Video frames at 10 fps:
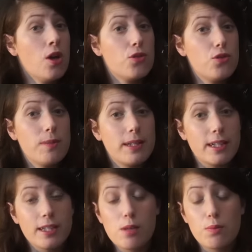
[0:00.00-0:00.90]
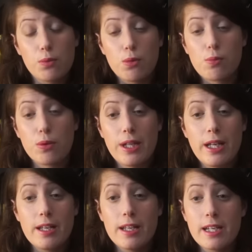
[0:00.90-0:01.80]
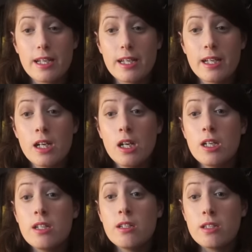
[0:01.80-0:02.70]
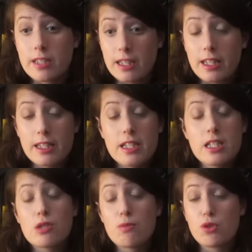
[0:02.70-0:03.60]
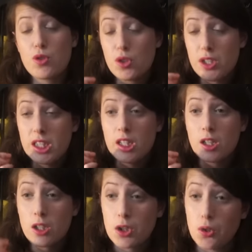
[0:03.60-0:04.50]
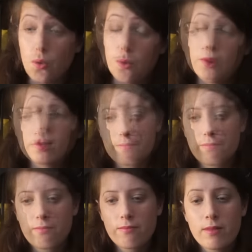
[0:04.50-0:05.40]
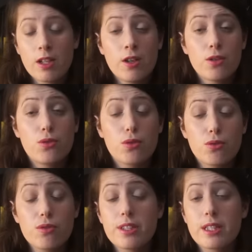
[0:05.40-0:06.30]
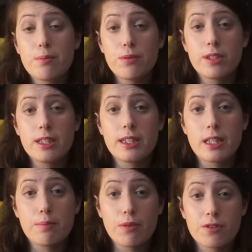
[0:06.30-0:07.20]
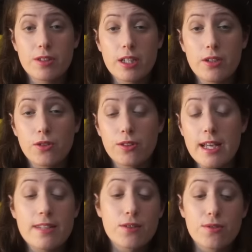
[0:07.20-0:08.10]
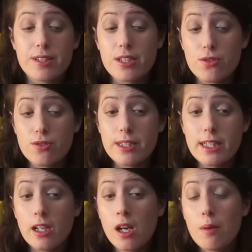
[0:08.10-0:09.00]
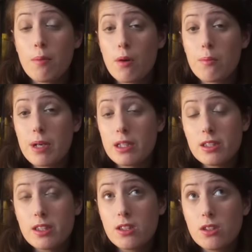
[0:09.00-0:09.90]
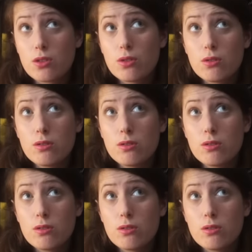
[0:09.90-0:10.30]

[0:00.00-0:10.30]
du matériel pour mon poney et cette année, je me suis dit non, du coup, ces petites dépenses élionesques, si j'ose dire, m'empêchent de